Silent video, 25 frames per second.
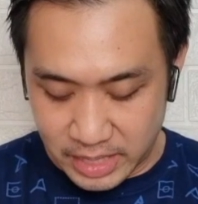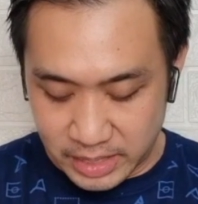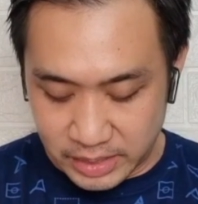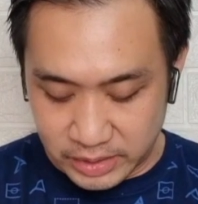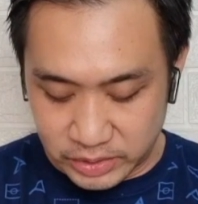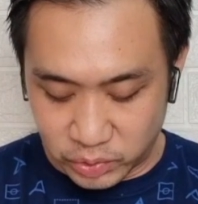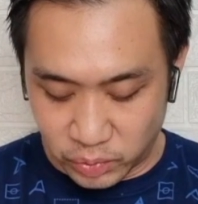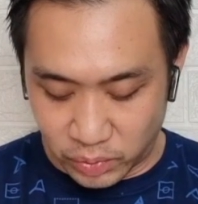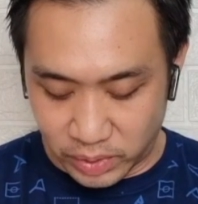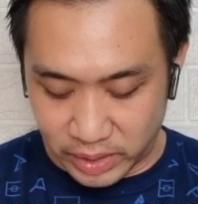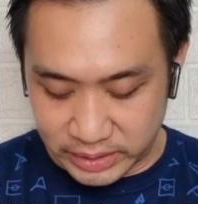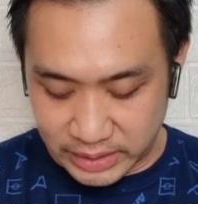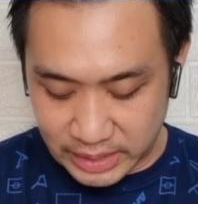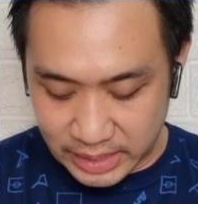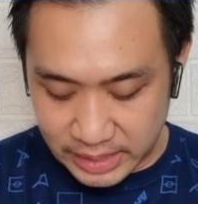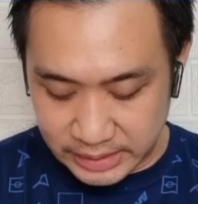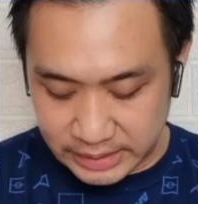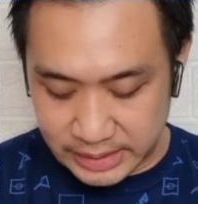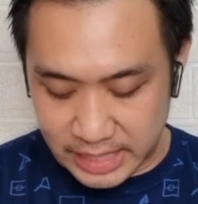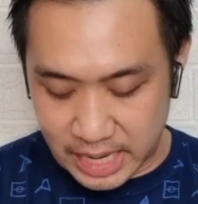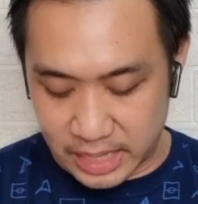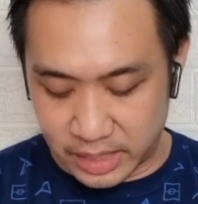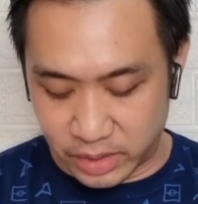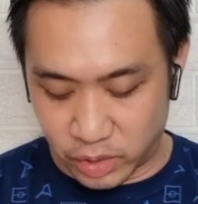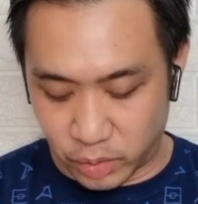ส่วนลิชาริ
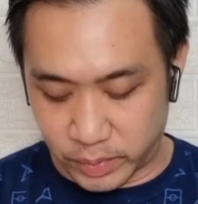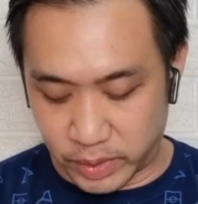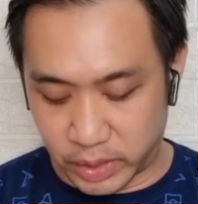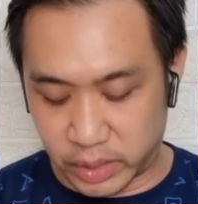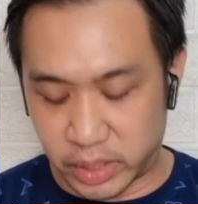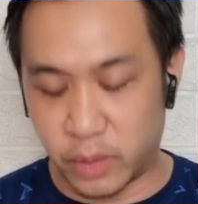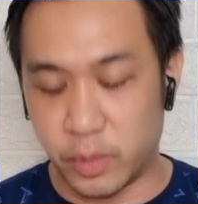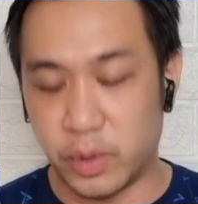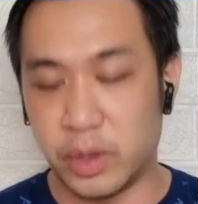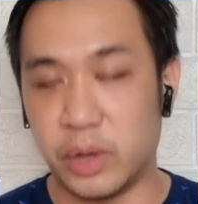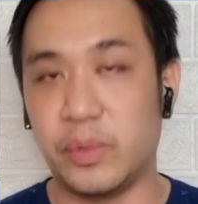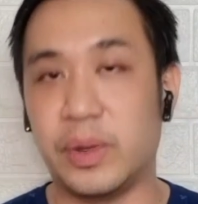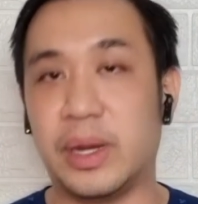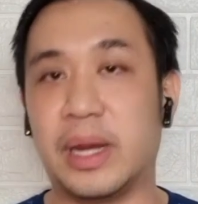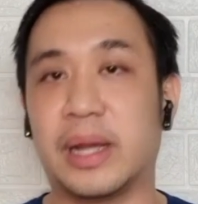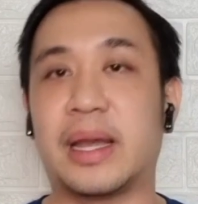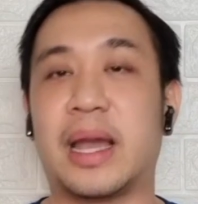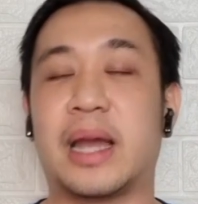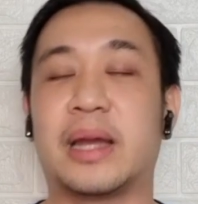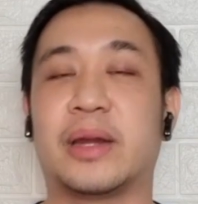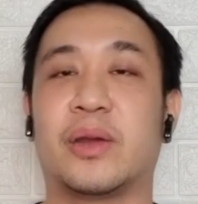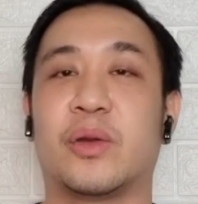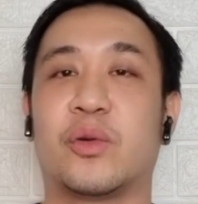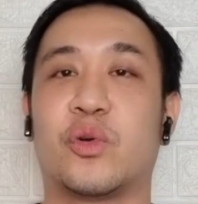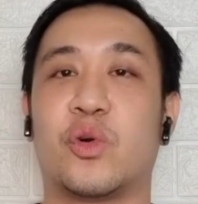ซันโดมินิกคาเวลวิและกั
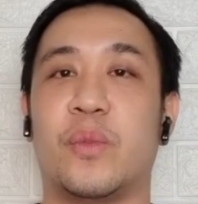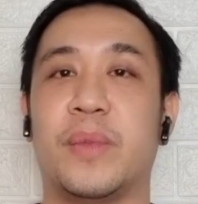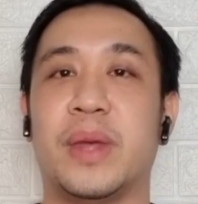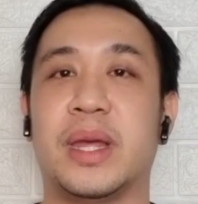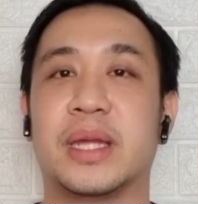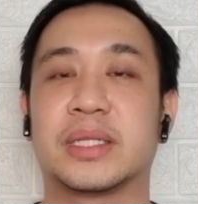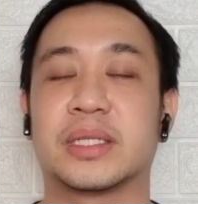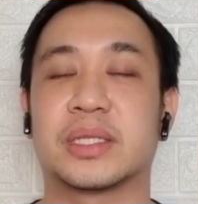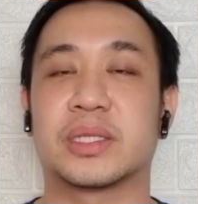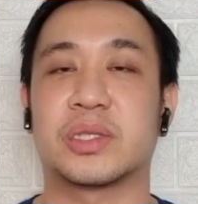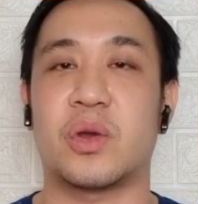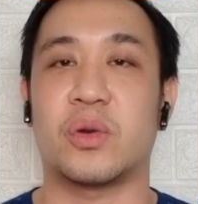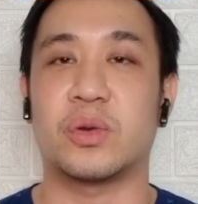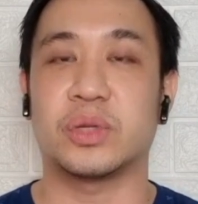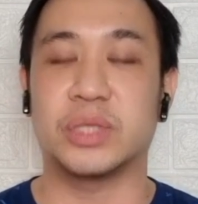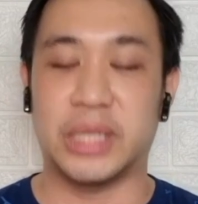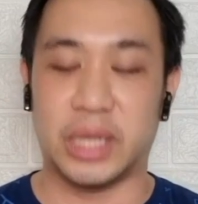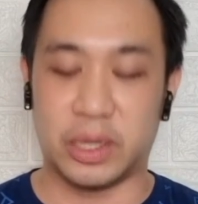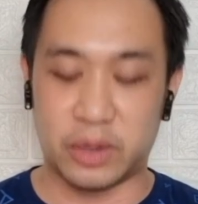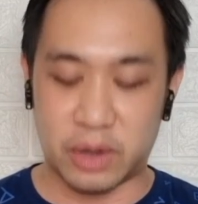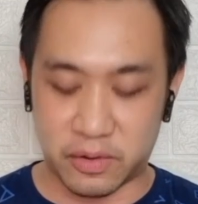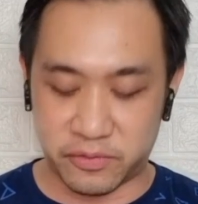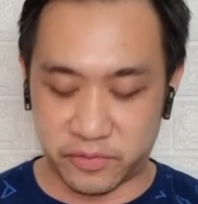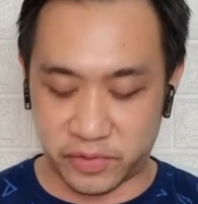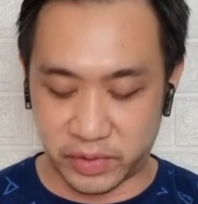งเดลโกเมสต้องเช็ค
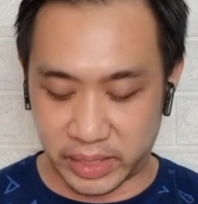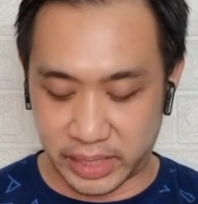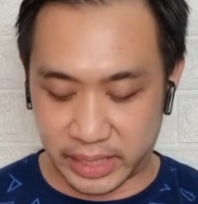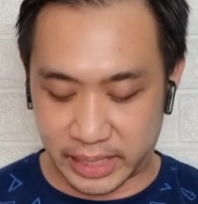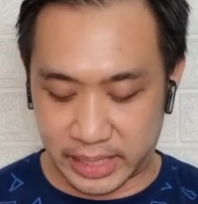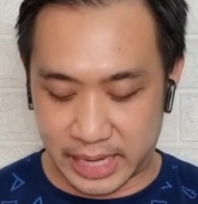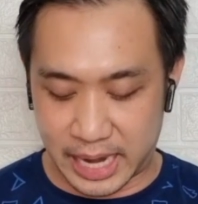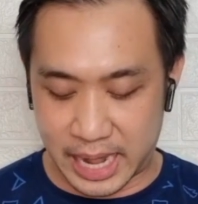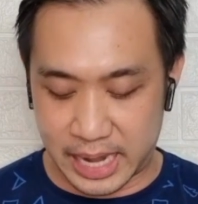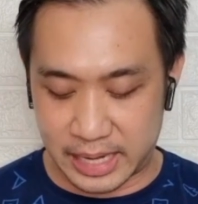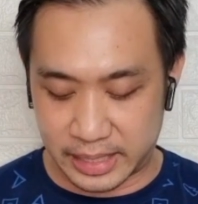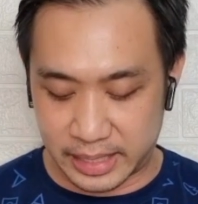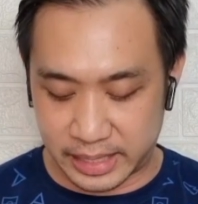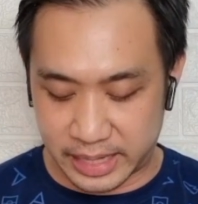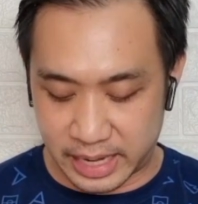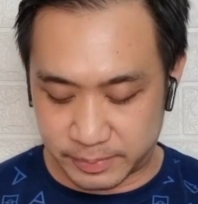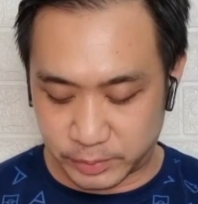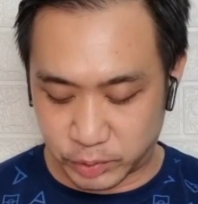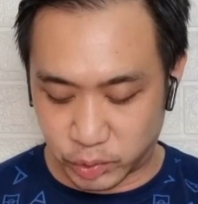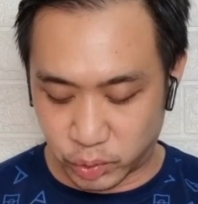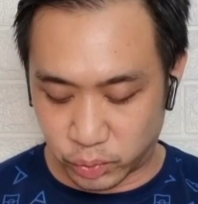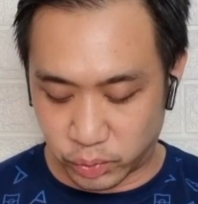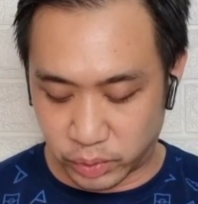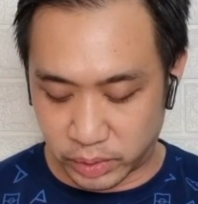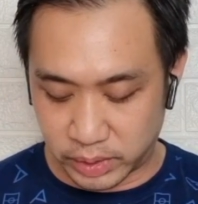ความฟิตอีกครั้งนะครับ
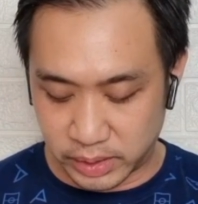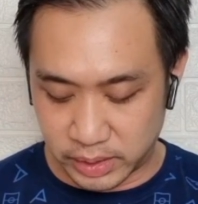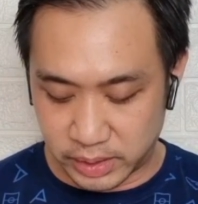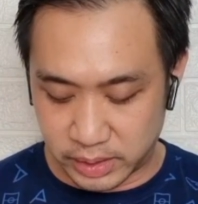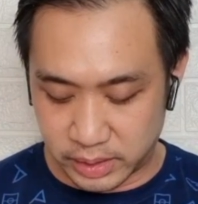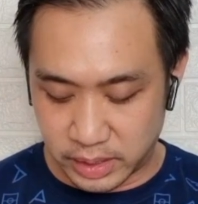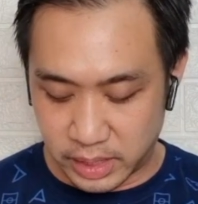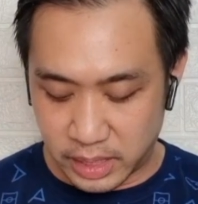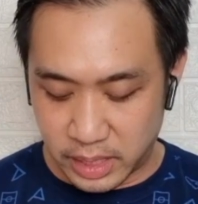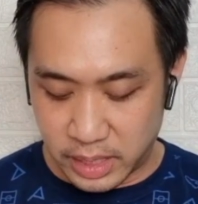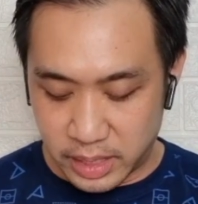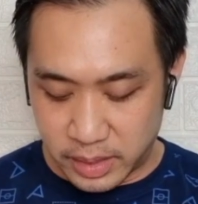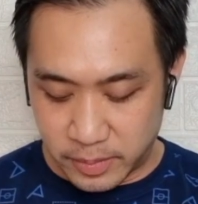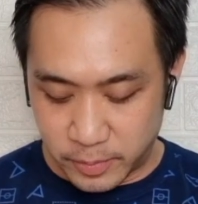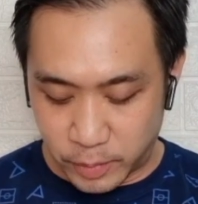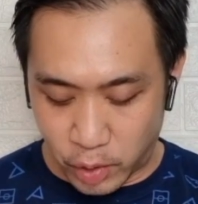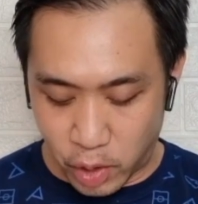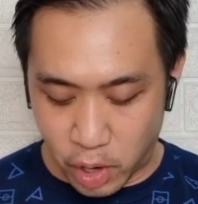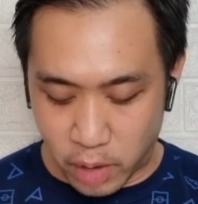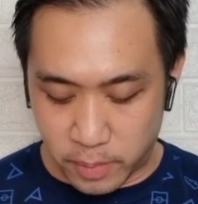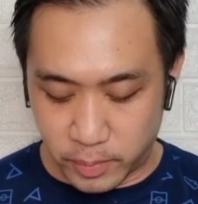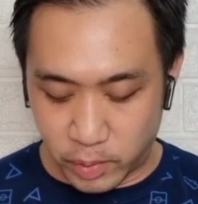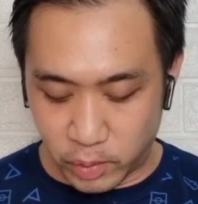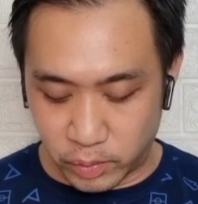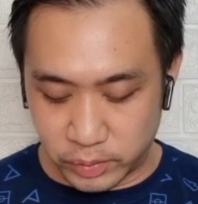ส่วนคนอื่นพร้อ
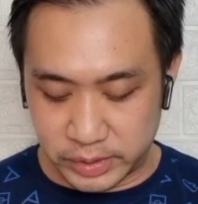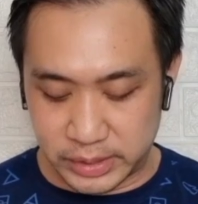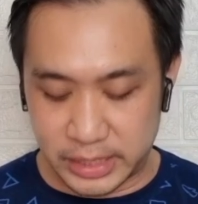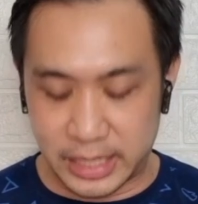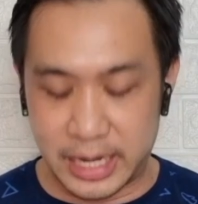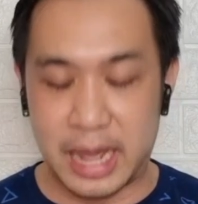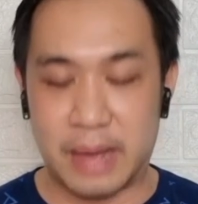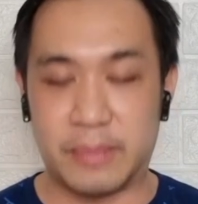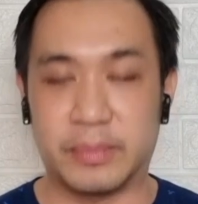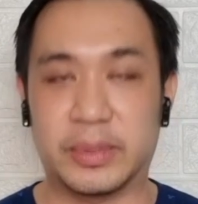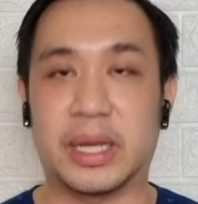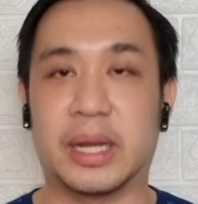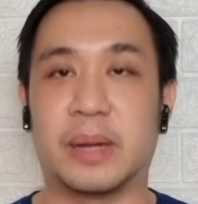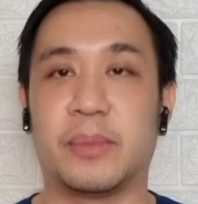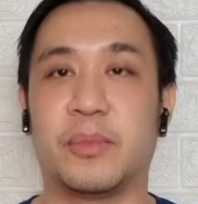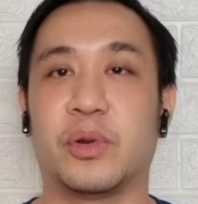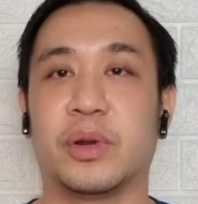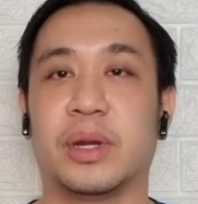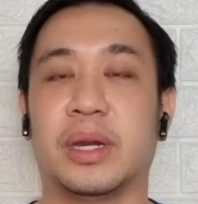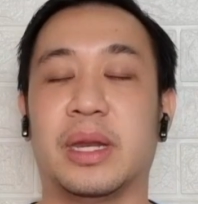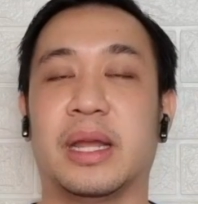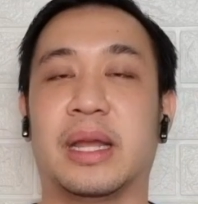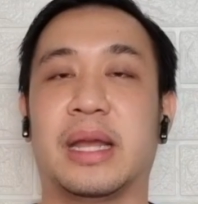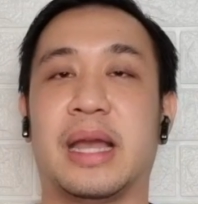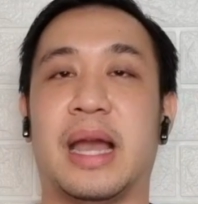มลงสนามทั้งหมด
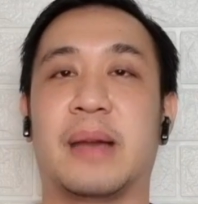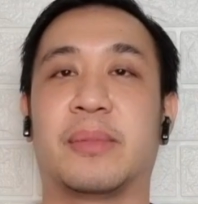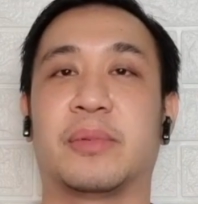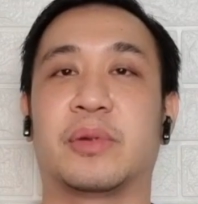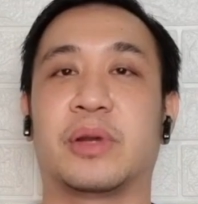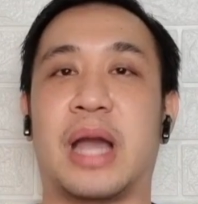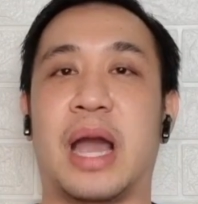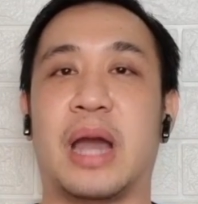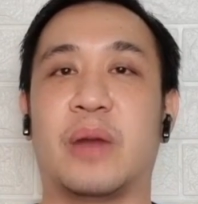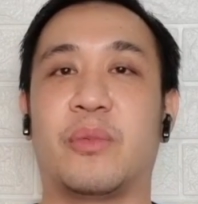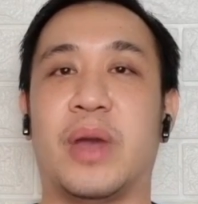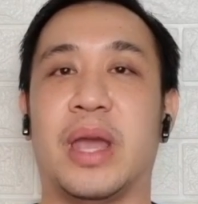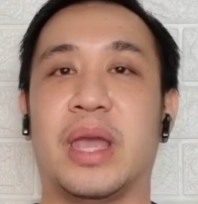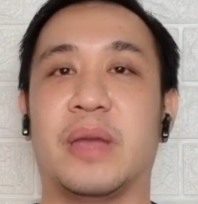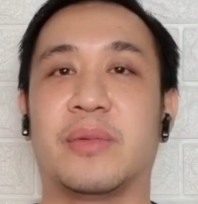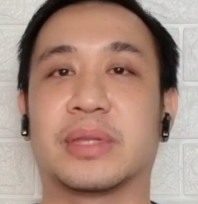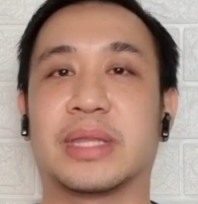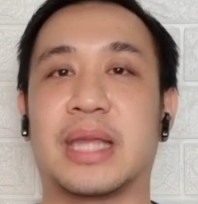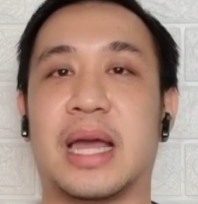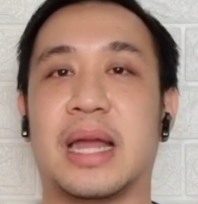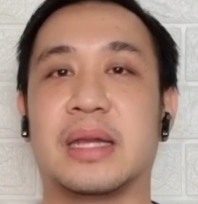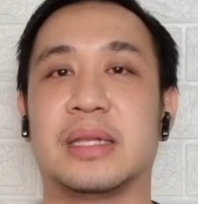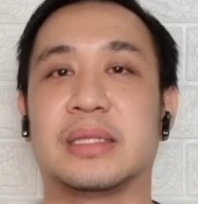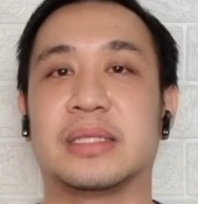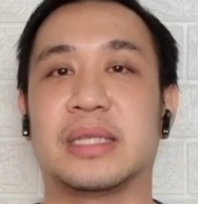นะครับ คาดว่าเอเวอเร
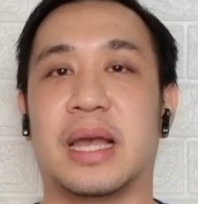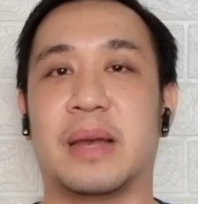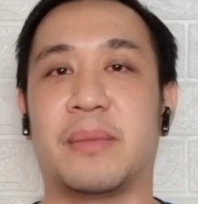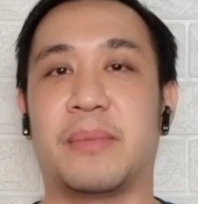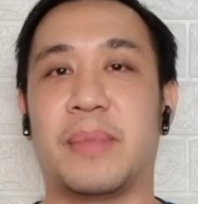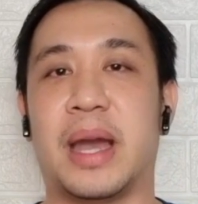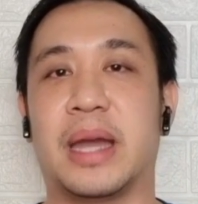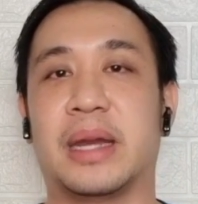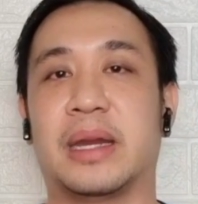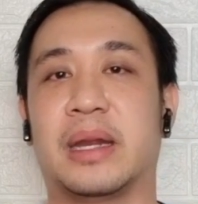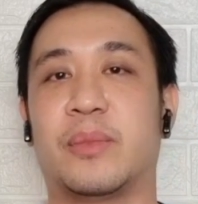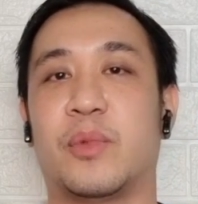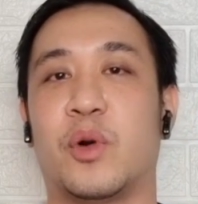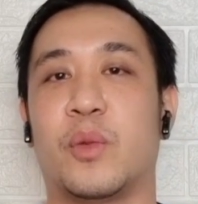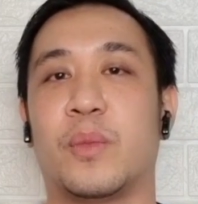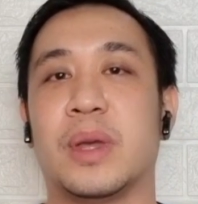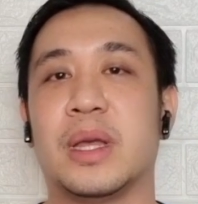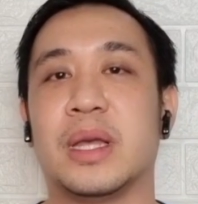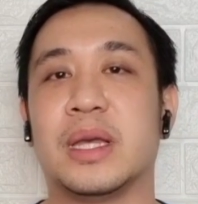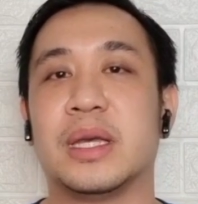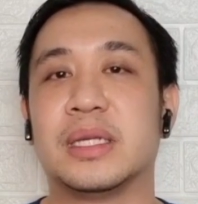ตันจะมาในระบบ